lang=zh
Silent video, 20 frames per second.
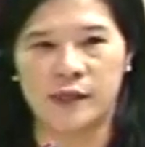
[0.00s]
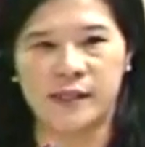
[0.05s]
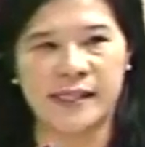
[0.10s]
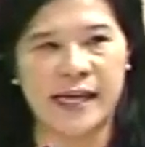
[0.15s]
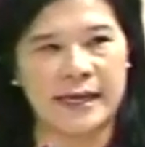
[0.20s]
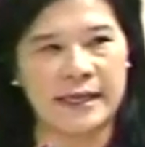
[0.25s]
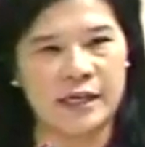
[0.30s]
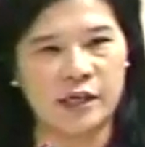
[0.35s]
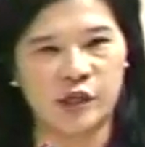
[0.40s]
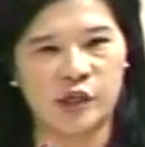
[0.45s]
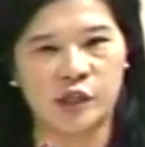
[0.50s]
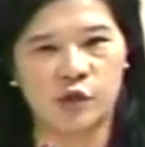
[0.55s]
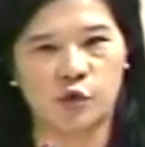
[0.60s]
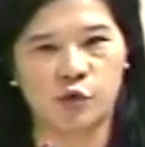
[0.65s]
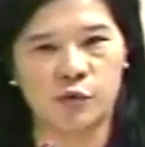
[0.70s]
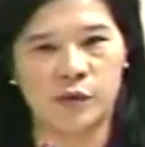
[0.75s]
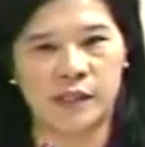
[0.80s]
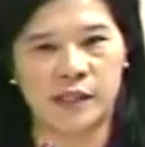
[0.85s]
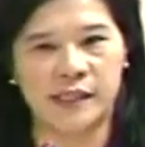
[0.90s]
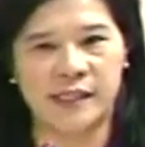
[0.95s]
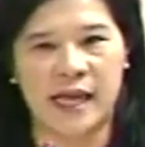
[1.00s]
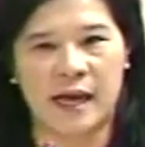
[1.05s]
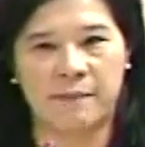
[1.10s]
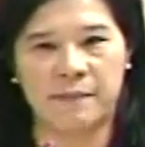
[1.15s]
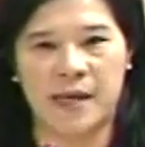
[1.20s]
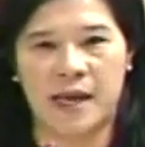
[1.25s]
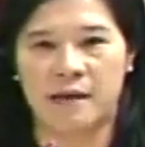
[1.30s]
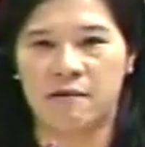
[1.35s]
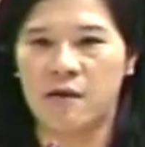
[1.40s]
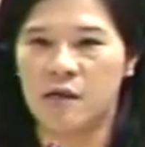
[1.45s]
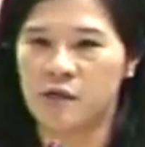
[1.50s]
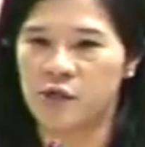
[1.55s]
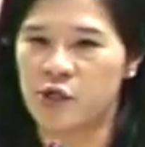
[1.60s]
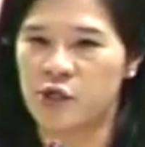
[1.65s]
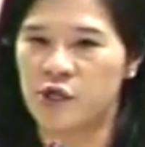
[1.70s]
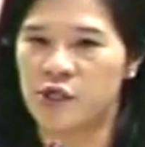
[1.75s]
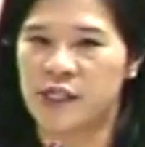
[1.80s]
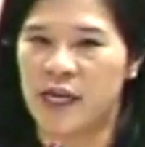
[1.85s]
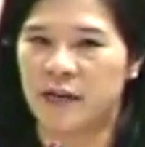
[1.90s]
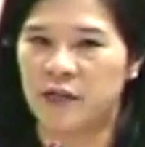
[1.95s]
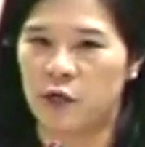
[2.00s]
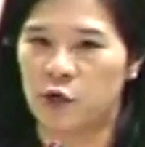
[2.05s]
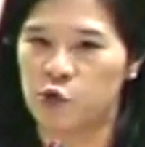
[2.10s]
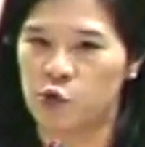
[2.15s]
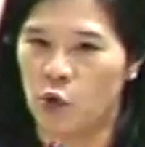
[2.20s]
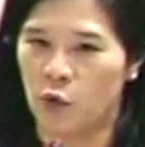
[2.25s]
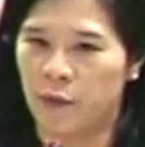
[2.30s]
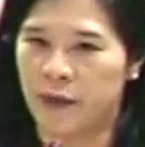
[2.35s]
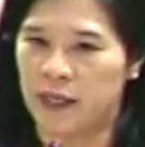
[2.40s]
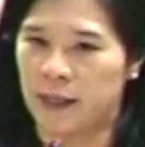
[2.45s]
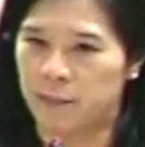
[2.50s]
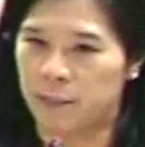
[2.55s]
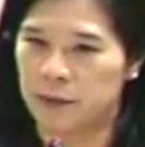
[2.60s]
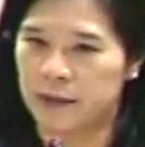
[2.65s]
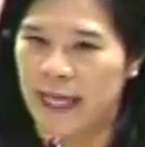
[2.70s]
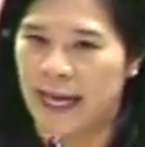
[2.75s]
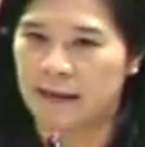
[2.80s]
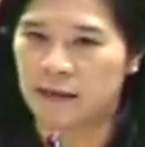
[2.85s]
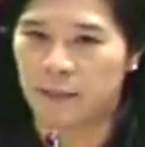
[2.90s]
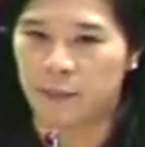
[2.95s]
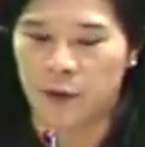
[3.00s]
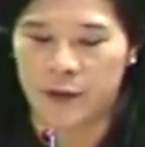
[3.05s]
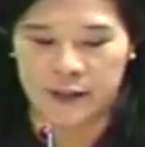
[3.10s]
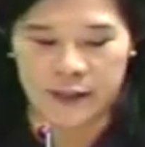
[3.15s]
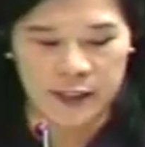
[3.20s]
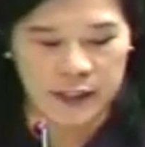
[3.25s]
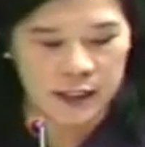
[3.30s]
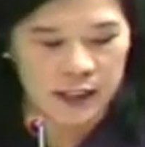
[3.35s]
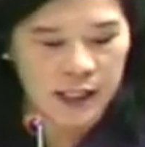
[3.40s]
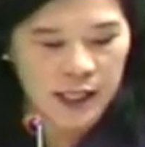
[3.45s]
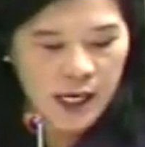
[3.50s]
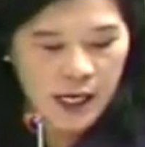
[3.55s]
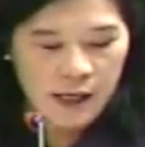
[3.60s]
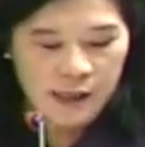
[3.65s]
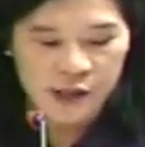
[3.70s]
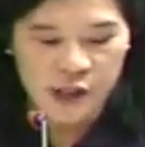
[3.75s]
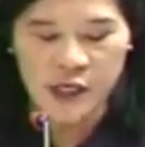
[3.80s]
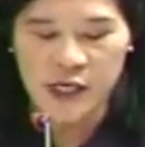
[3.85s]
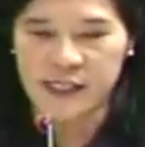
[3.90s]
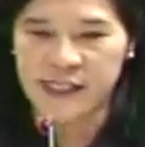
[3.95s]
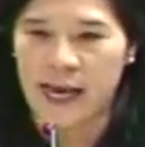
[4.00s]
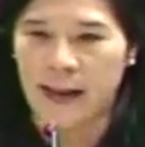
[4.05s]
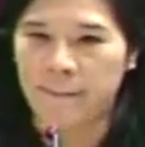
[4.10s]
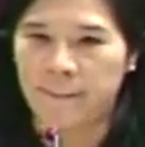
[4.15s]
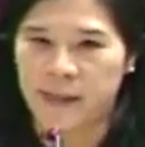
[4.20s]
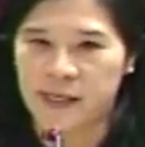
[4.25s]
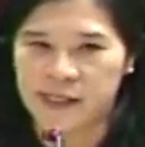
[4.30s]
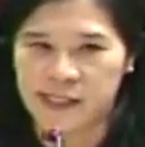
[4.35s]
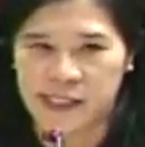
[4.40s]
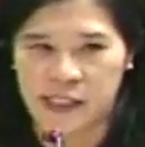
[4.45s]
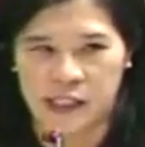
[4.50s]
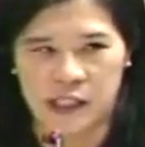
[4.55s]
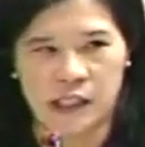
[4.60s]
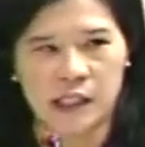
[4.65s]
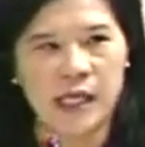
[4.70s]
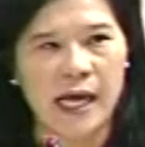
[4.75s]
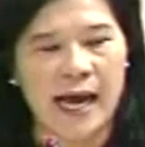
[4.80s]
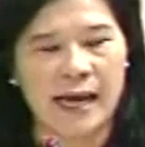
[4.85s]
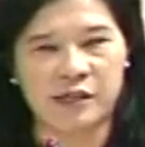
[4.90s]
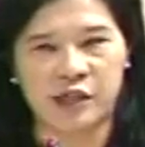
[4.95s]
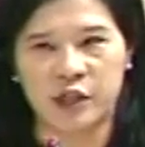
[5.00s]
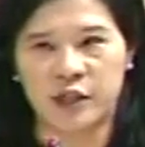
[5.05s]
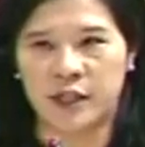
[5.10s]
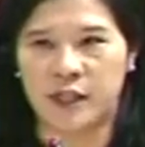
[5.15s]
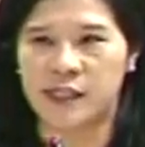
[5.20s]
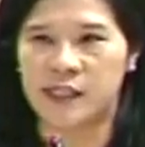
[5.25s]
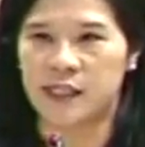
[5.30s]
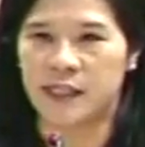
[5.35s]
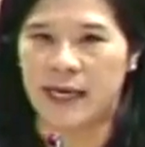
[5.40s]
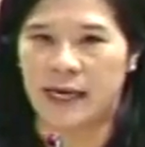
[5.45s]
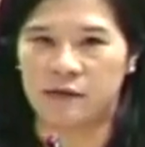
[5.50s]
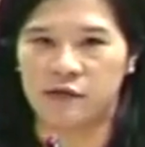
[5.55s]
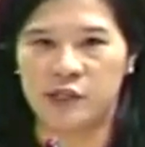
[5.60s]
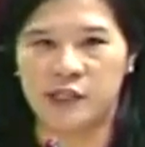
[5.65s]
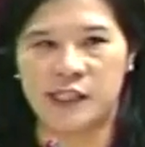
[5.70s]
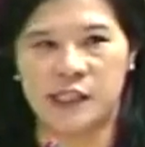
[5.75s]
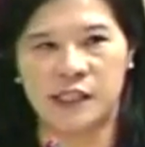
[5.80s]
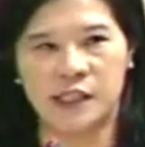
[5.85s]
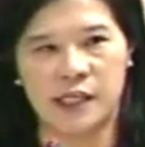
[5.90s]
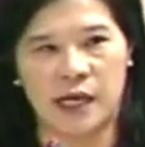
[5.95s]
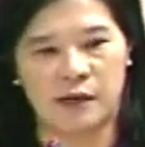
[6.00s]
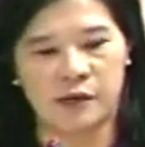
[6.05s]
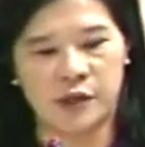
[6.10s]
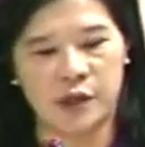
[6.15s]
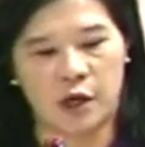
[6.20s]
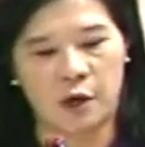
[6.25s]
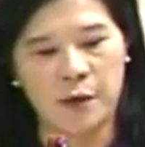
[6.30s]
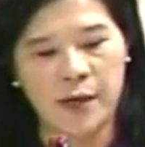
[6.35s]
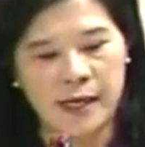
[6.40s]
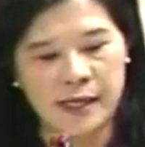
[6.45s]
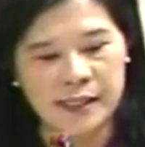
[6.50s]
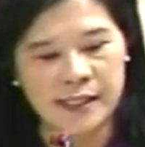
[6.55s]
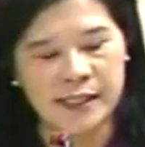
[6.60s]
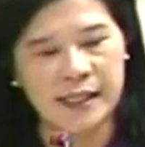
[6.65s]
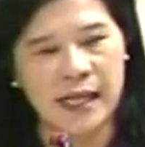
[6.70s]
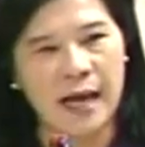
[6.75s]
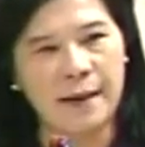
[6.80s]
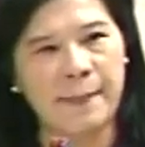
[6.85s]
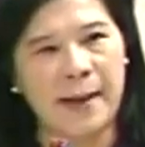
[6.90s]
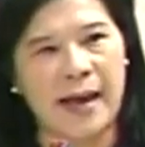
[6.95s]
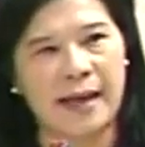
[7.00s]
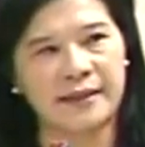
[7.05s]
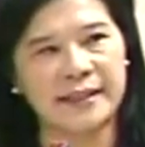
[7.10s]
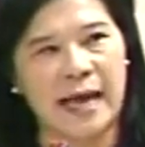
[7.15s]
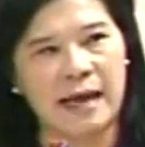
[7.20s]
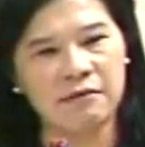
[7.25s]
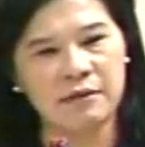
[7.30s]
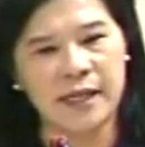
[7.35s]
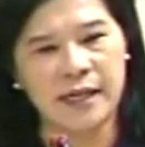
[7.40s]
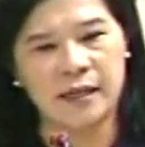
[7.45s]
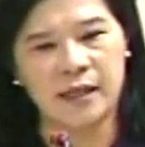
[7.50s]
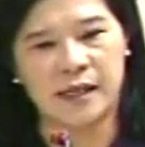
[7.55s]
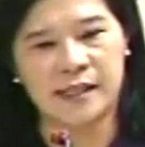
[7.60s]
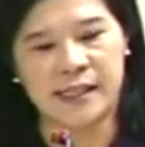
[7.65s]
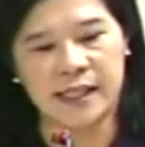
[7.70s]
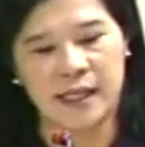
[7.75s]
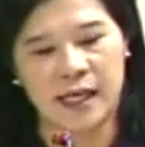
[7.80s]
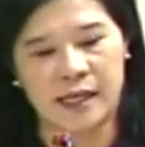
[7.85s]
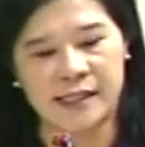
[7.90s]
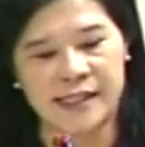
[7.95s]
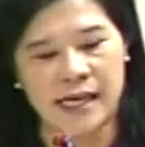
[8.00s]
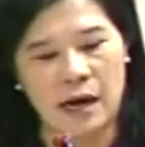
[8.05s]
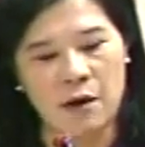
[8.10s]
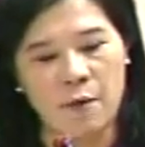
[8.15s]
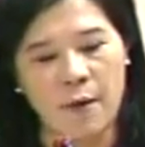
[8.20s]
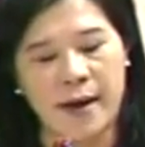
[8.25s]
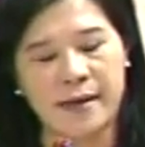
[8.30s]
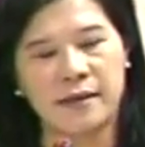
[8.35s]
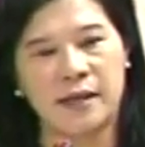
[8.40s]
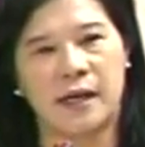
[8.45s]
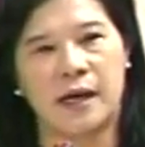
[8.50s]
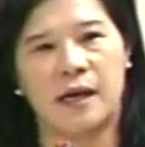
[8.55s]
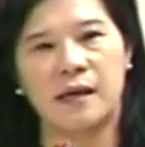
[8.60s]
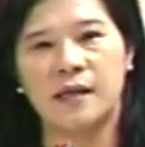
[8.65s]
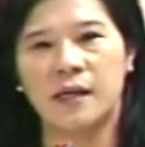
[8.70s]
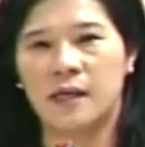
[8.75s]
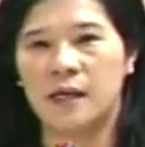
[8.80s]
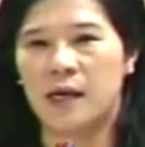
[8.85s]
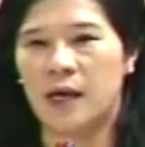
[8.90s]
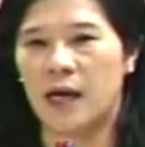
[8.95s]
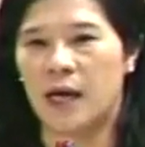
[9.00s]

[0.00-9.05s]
准，在议事主持上面，事实上有所谓的不当的问题。事实上，本席还是提醒杨日清教授，请他把当天的这个相关的